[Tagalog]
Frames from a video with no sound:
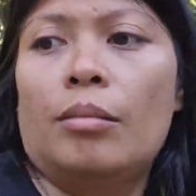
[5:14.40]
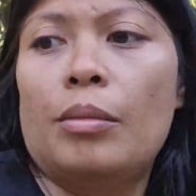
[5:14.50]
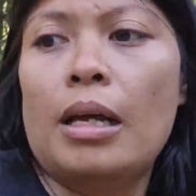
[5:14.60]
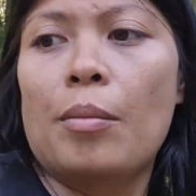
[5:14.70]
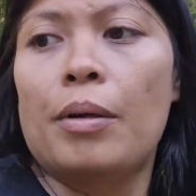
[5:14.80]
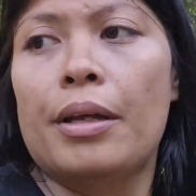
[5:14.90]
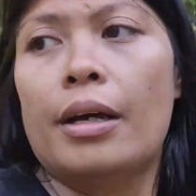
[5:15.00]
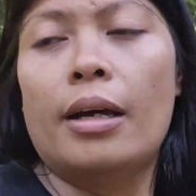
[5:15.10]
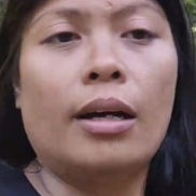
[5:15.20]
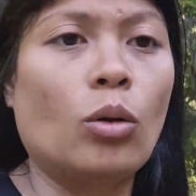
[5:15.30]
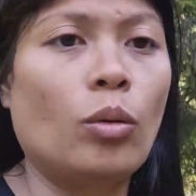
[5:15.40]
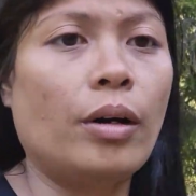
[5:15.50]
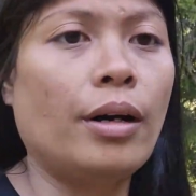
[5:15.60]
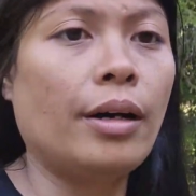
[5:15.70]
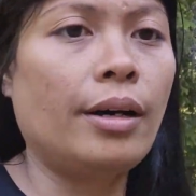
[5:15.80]
maya maya ako
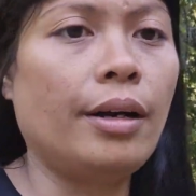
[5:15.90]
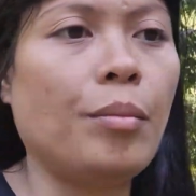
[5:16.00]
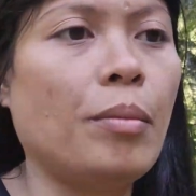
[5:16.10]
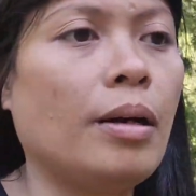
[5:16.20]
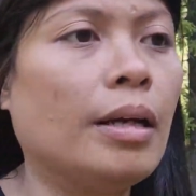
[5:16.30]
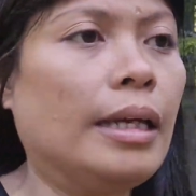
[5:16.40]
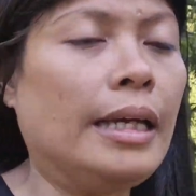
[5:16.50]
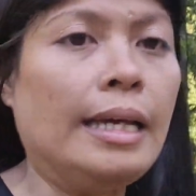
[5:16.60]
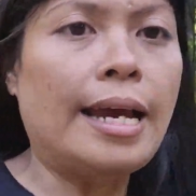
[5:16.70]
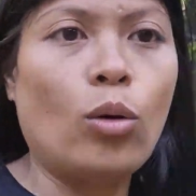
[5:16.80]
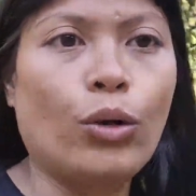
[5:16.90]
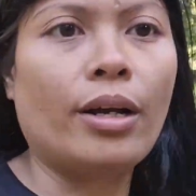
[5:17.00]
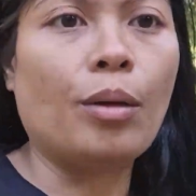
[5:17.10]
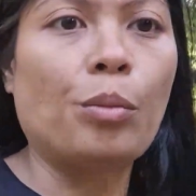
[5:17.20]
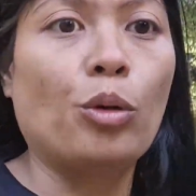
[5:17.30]
ay mag-iihaw
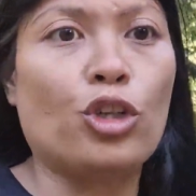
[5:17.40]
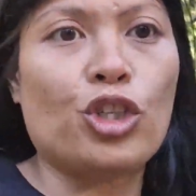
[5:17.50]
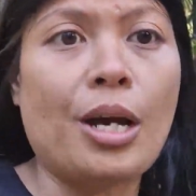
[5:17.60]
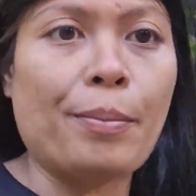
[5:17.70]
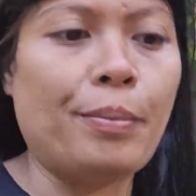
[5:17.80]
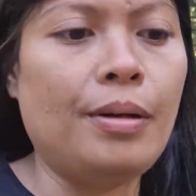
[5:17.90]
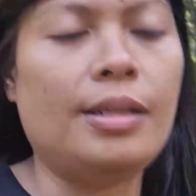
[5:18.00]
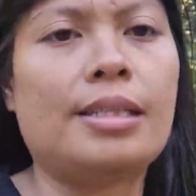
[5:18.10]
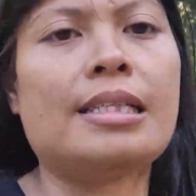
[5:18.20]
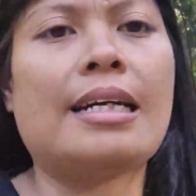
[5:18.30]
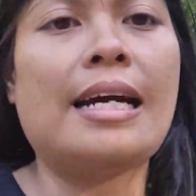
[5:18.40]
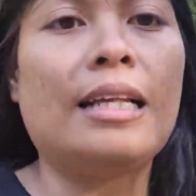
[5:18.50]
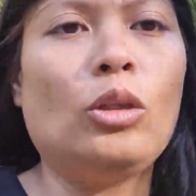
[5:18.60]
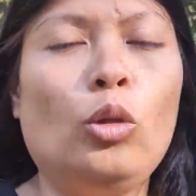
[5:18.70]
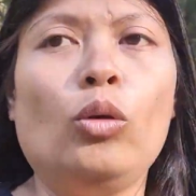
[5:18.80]
ng pork chop sa
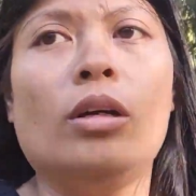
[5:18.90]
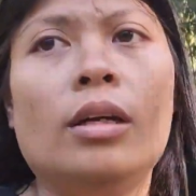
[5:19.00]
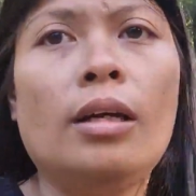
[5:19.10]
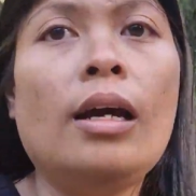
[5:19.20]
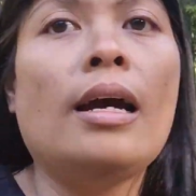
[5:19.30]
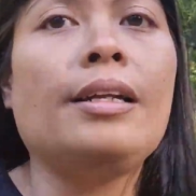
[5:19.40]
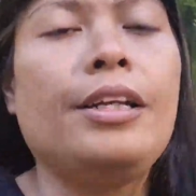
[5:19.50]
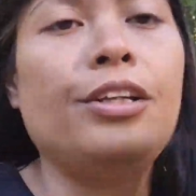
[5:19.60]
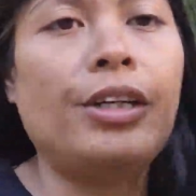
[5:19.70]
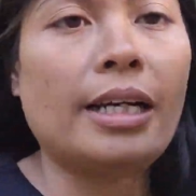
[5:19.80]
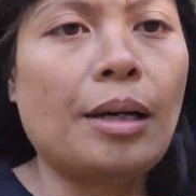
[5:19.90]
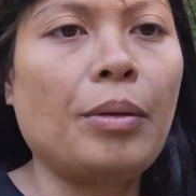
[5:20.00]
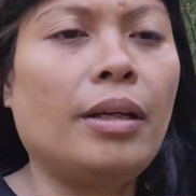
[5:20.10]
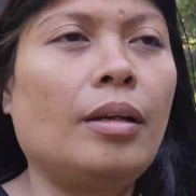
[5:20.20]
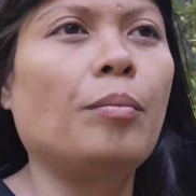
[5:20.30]
hotdog dinner
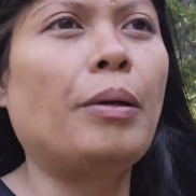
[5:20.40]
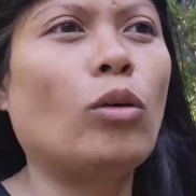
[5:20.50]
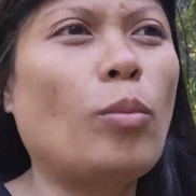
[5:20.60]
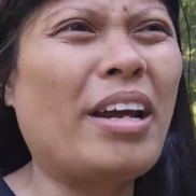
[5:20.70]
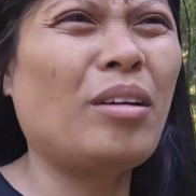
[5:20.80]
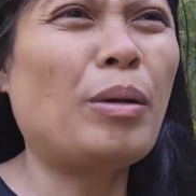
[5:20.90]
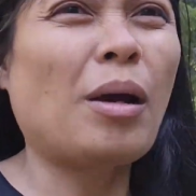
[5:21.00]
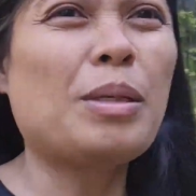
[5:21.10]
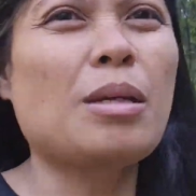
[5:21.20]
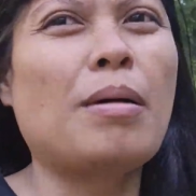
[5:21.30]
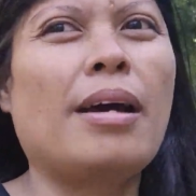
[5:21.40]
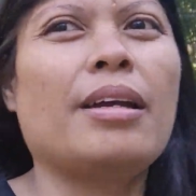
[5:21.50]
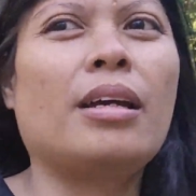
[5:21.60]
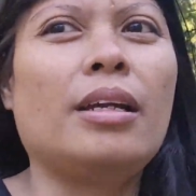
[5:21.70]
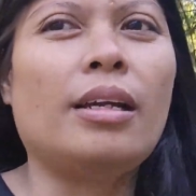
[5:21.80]
namin pero kumain naman kami sa bahay
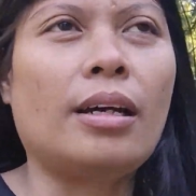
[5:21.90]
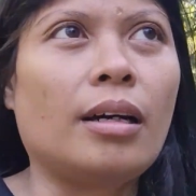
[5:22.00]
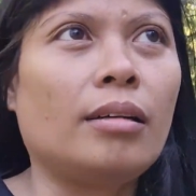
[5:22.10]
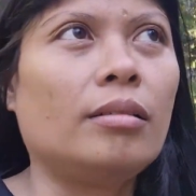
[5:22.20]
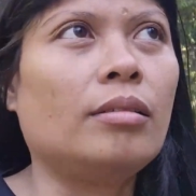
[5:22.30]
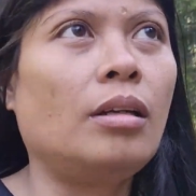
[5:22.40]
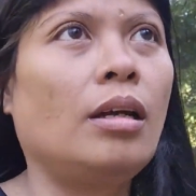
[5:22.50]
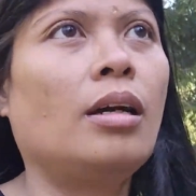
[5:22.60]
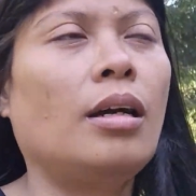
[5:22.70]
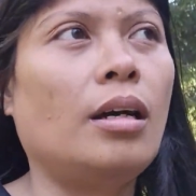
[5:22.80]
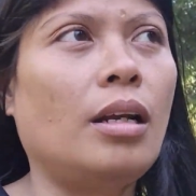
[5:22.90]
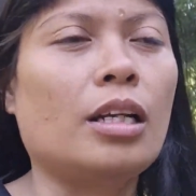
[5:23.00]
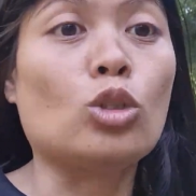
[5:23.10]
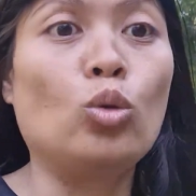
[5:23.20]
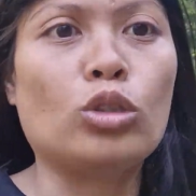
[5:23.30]
kaninang
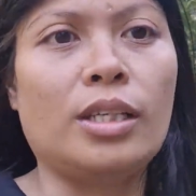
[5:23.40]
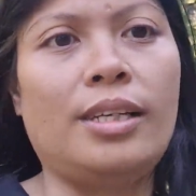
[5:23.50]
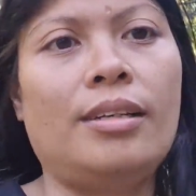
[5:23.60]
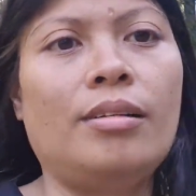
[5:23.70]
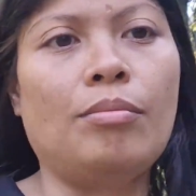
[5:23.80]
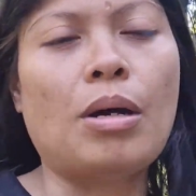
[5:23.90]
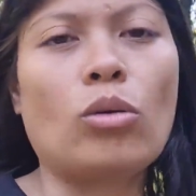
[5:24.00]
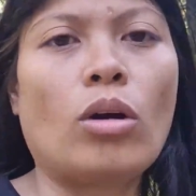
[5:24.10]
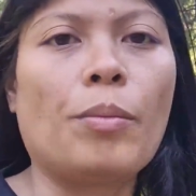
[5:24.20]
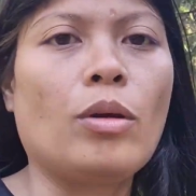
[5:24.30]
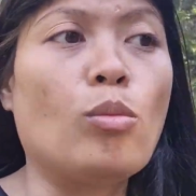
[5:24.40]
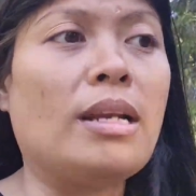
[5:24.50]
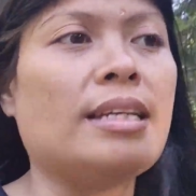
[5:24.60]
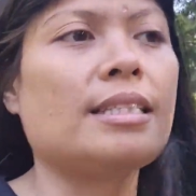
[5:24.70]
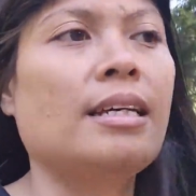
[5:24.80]
las 12 bago kami
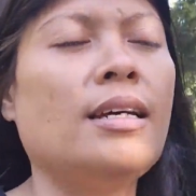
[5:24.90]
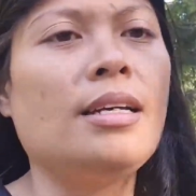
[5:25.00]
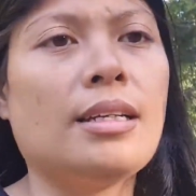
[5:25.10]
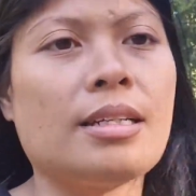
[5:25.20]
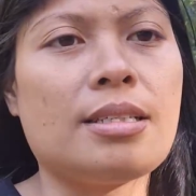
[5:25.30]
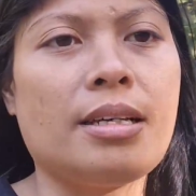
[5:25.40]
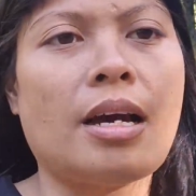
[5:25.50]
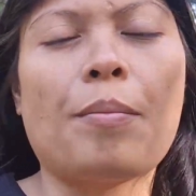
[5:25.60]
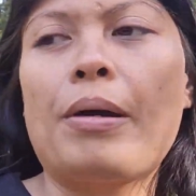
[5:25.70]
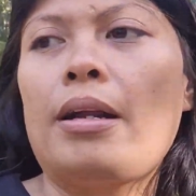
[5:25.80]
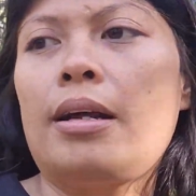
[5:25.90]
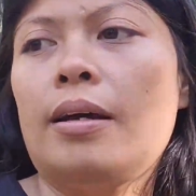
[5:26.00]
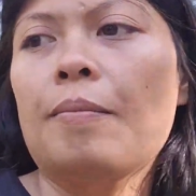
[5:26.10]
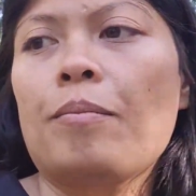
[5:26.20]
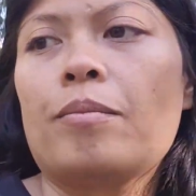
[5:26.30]
umalis kasi nga
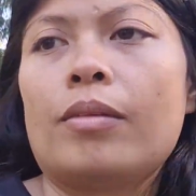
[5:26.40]
para